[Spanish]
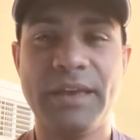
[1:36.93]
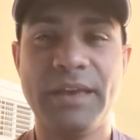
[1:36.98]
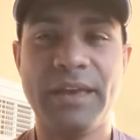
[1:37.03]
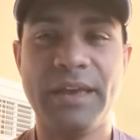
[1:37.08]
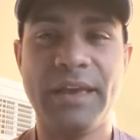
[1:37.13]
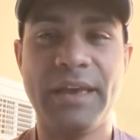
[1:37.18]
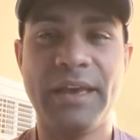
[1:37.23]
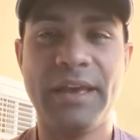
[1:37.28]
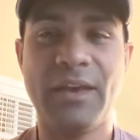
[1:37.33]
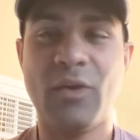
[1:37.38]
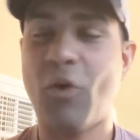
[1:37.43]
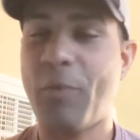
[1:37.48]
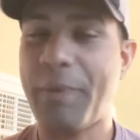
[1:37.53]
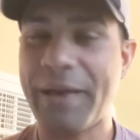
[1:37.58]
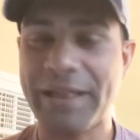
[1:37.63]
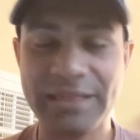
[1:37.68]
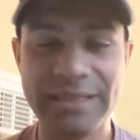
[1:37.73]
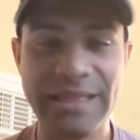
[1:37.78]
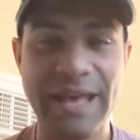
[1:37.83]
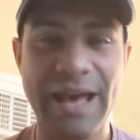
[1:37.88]
eh,
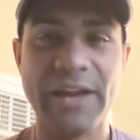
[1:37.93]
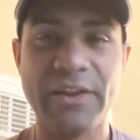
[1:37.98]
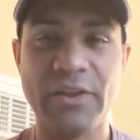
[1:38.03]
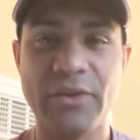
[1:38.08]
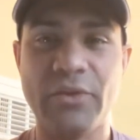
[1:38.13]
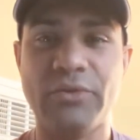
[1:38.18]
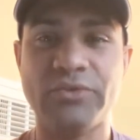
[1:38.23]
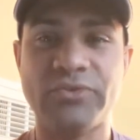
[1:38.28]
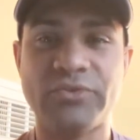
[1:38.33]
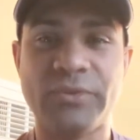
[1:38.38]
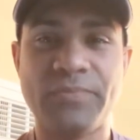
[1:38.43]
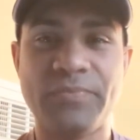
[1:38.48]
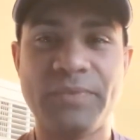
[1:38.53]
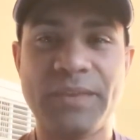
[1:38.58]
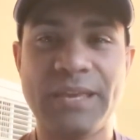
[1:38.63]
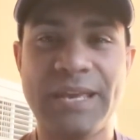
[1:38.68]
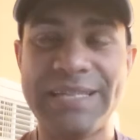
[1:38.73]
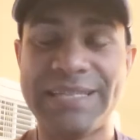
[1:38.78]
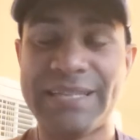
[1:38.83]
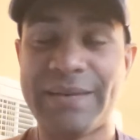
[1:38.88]
comentarios,
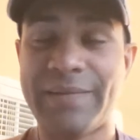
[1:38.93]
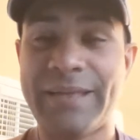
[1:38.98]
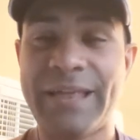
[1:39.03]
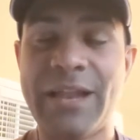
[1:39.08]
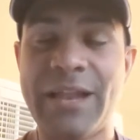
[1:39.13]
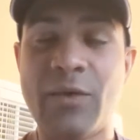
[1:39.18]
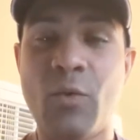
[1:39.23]
y se va